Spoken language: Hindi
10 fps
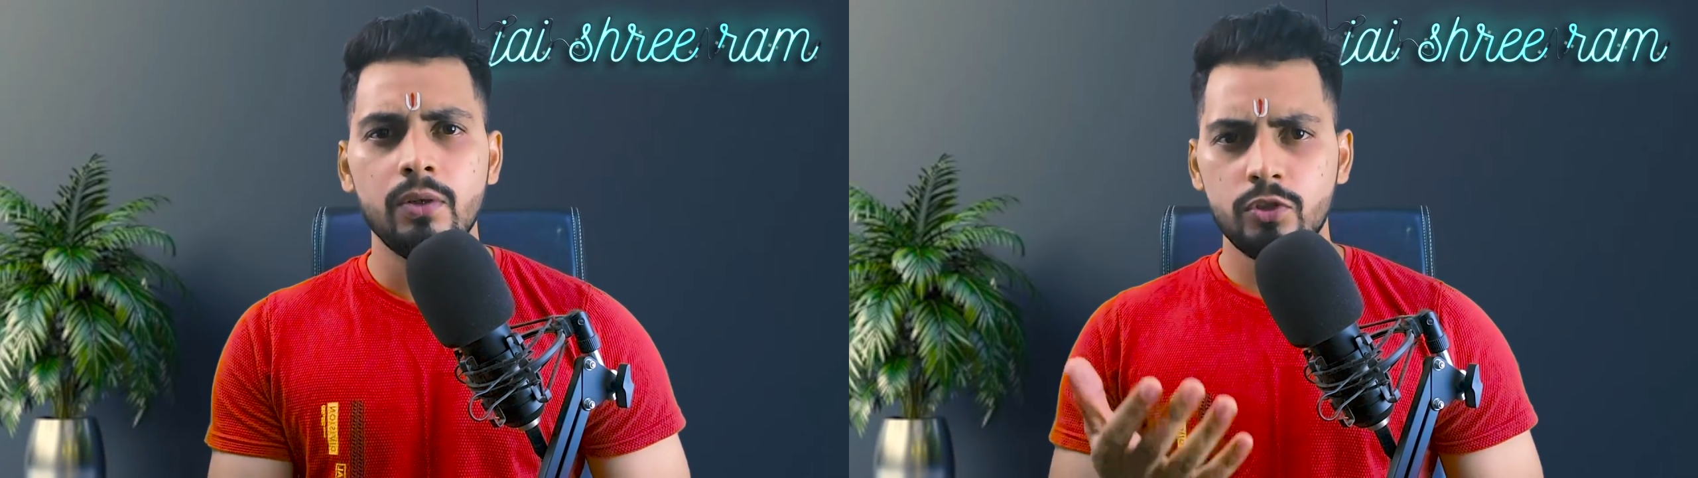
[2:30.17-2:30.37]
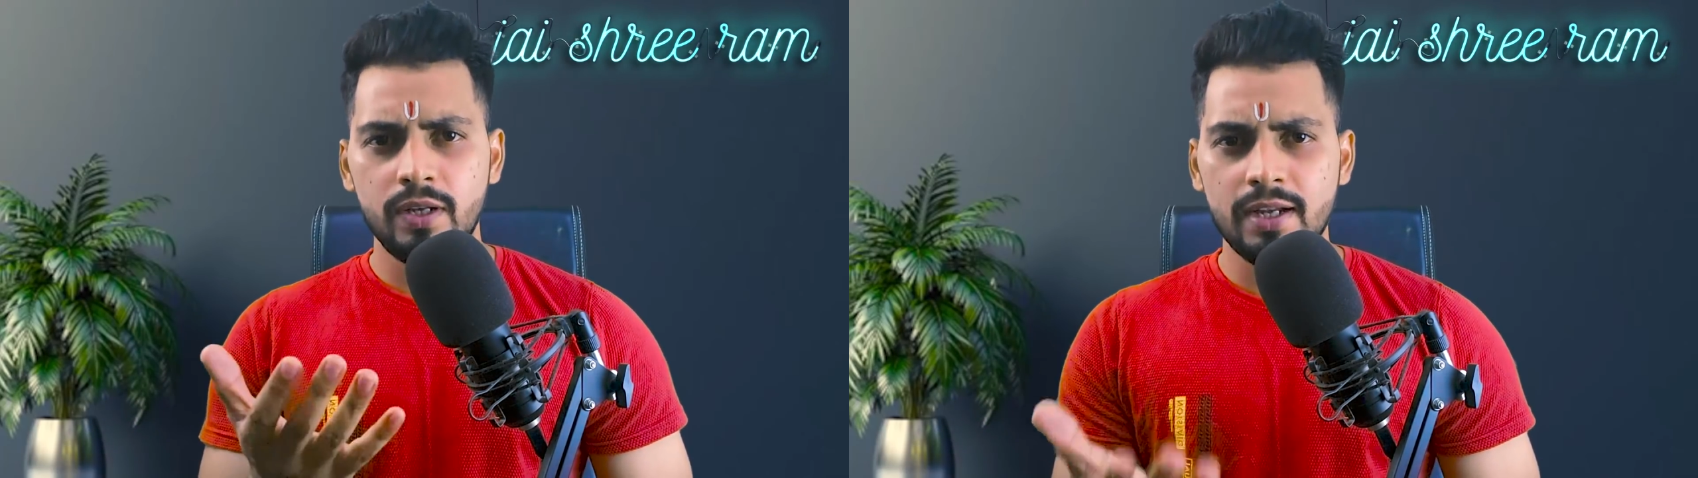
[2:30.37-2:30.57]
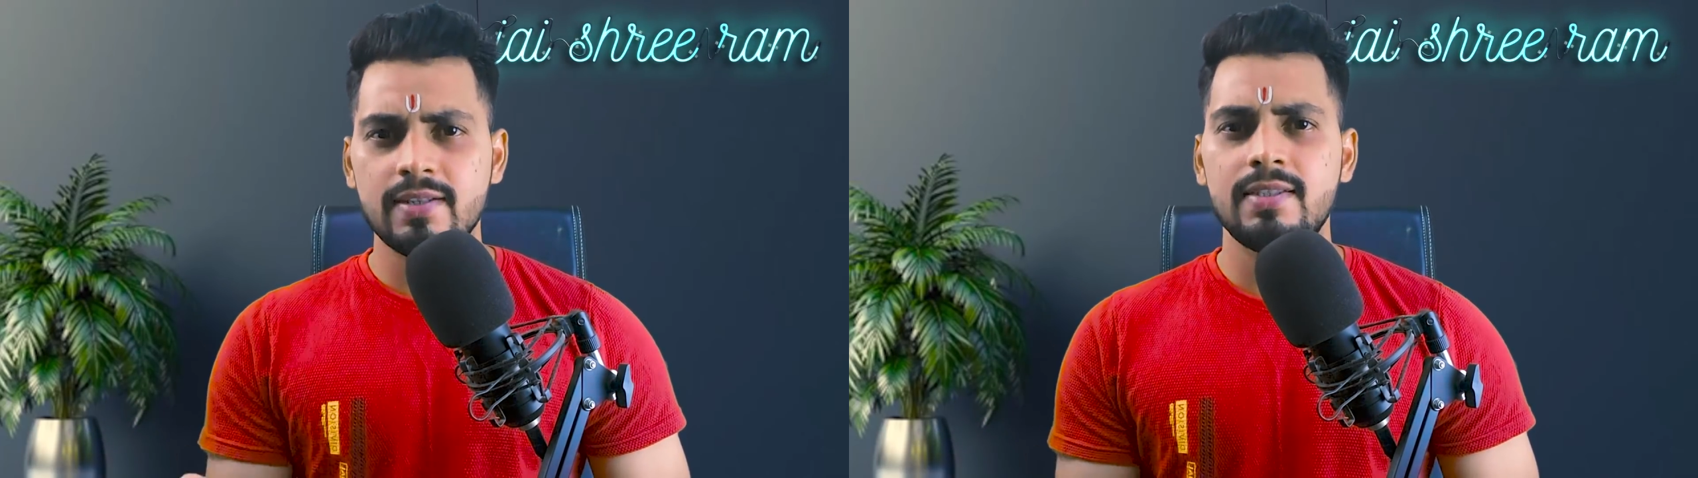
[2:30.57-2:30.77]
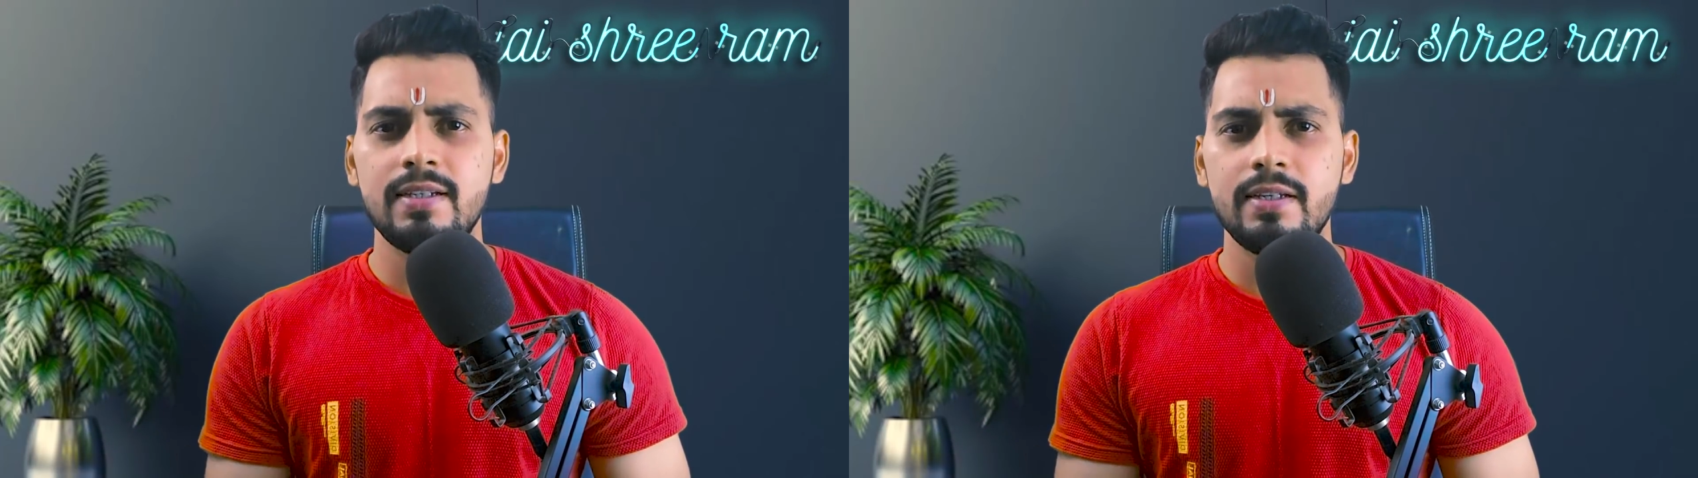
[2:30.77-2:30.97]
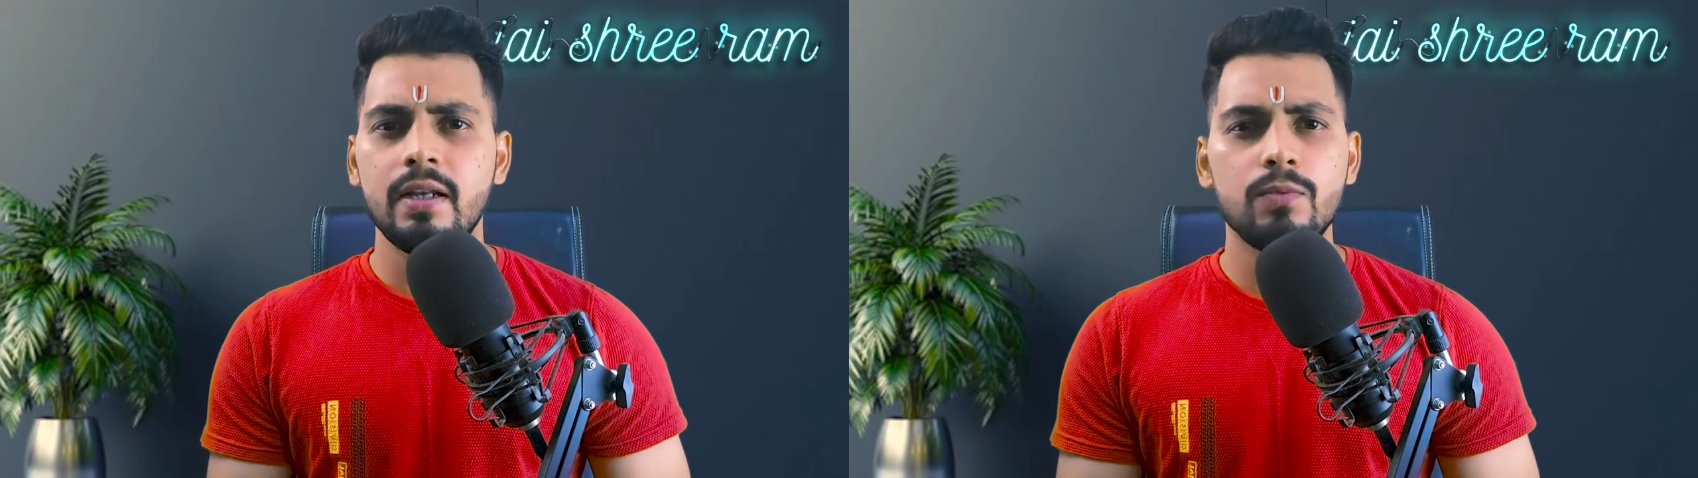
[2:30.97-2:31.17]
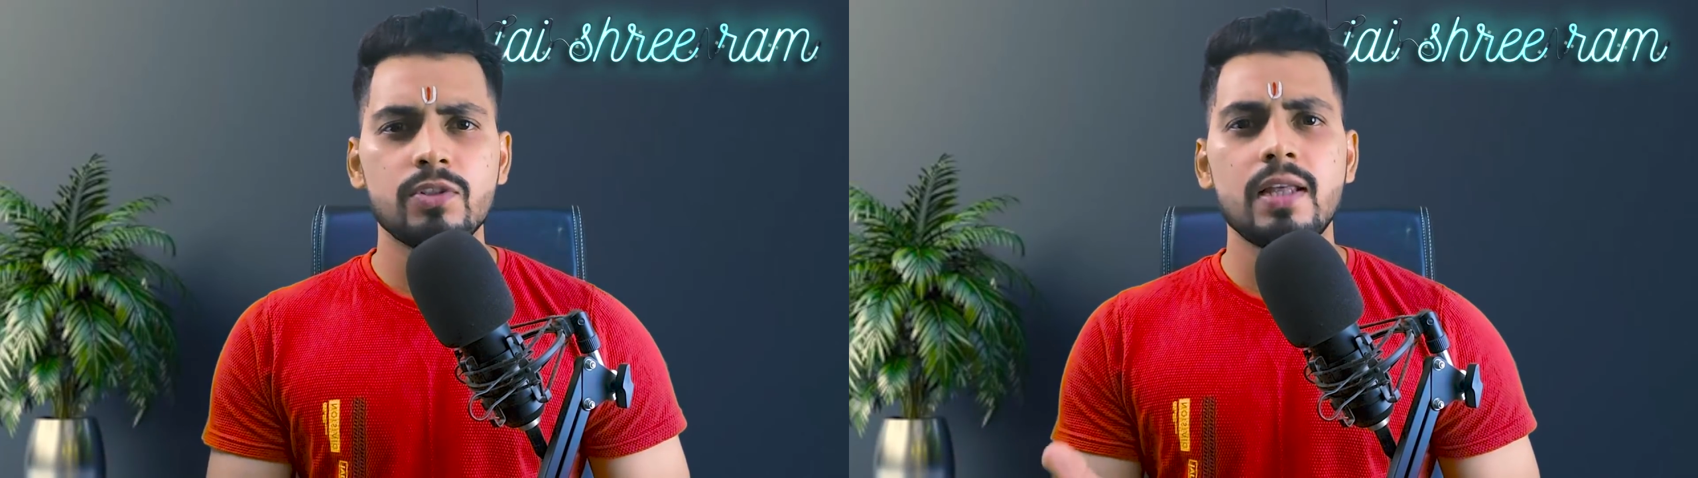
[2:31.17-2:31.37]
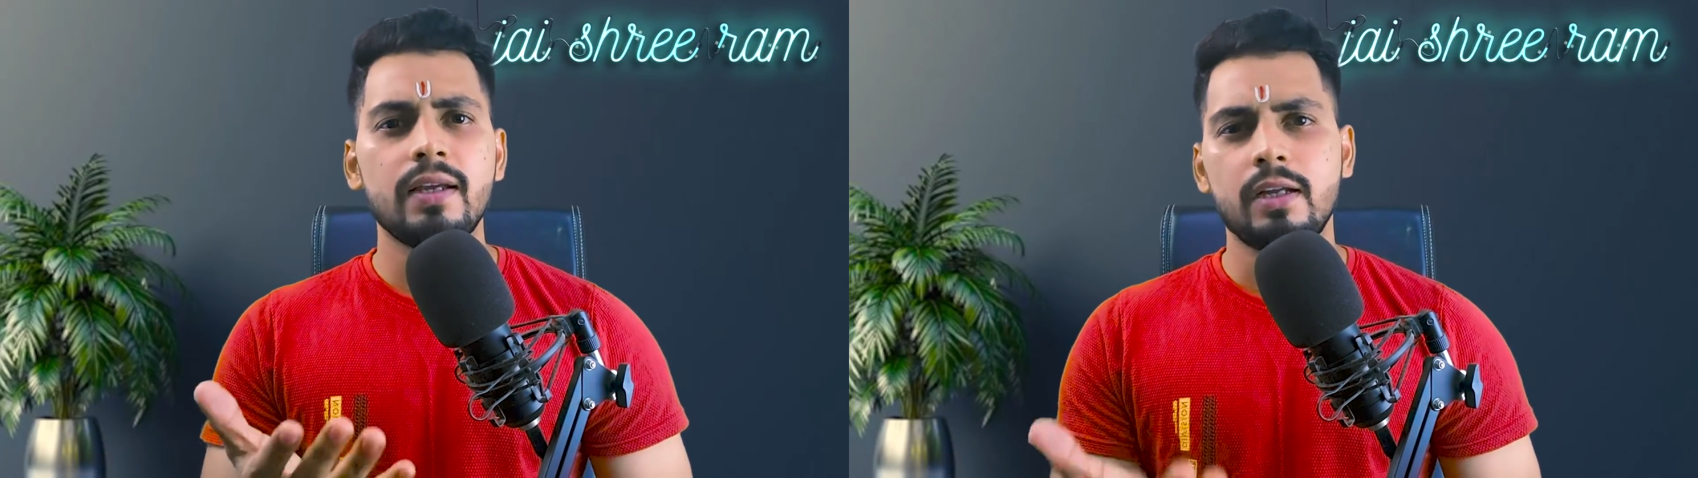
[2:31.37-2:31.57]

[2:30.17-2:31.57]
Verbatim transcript: तो जो इलेक्ट्रिसिटी है ना वो ज़्यादा